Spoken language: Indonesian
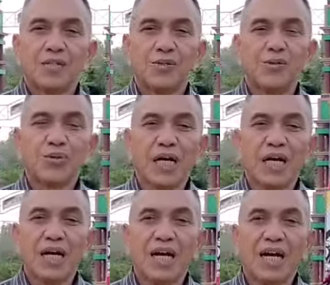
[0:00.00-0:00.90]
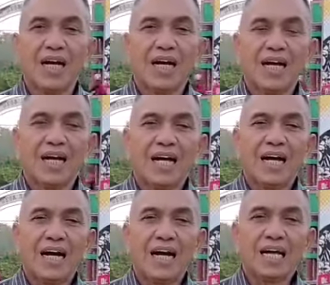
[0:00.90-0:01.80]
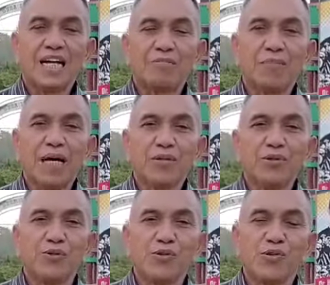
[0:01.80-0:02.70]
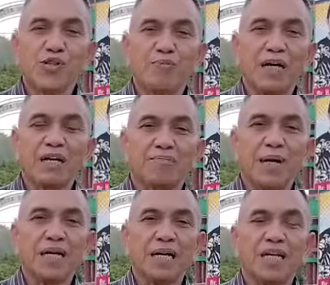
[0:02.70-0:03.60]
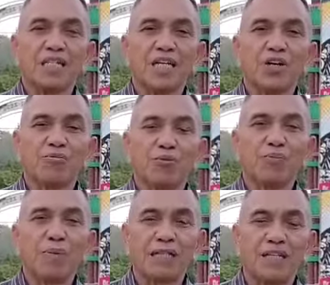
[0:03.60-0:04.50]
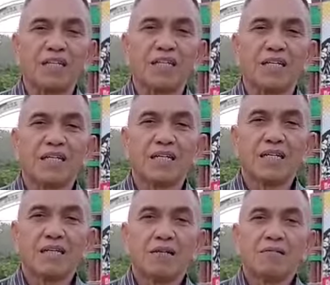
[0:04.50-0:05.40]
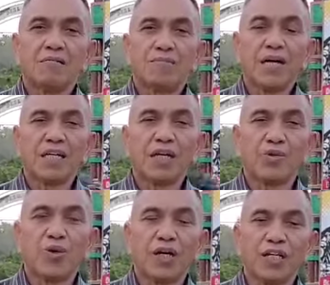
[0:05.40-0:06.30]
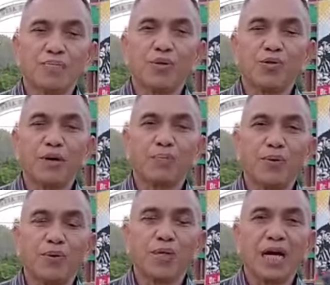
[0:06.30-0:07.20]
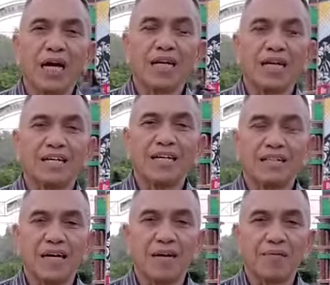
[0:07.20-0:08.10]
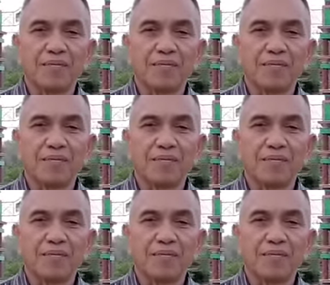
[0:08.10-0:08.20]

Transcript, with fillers: juga akan maju sebagai bakal calon bupati pada 2020 yang akan datang.